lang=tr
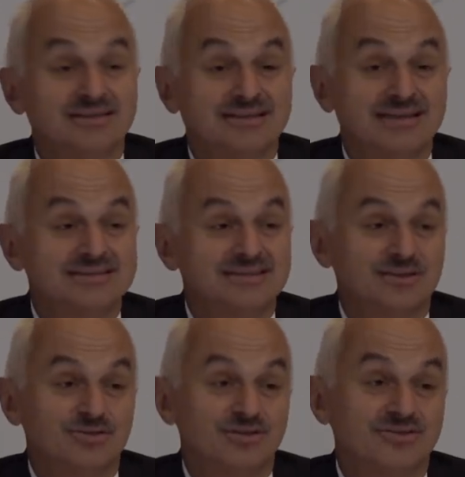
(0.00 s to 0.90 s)

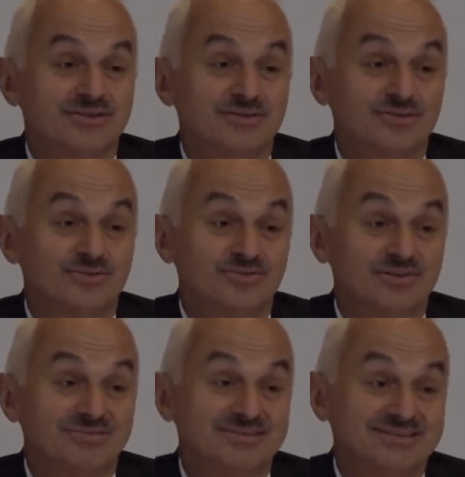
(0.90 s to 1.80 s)
Gençlere görev veriyoruz
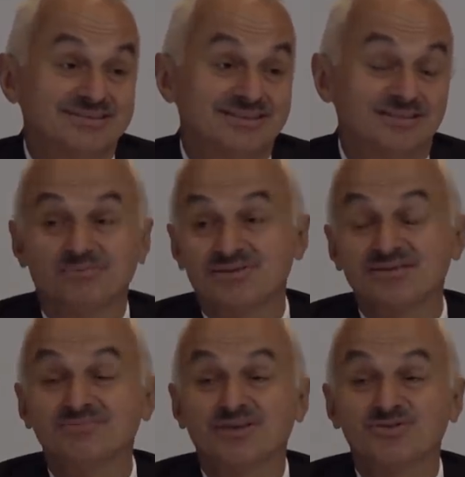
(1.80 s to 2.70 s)
ama siz de
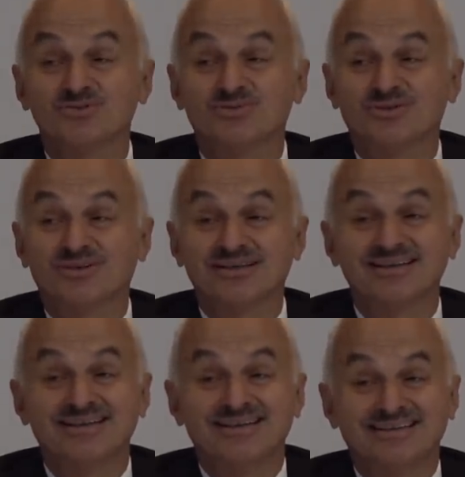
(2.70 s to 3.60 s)
basın mensubu olarak
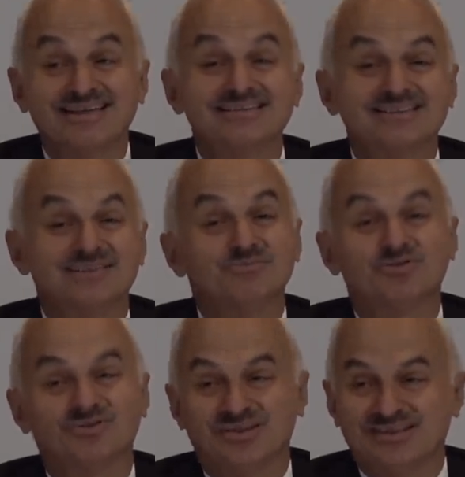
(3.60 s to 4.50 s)
gençleri
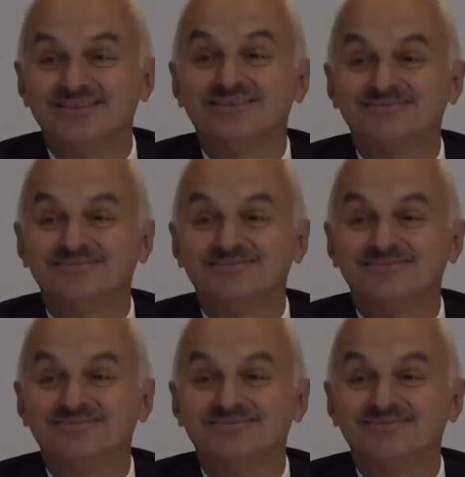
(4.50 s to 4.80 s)
motive edin.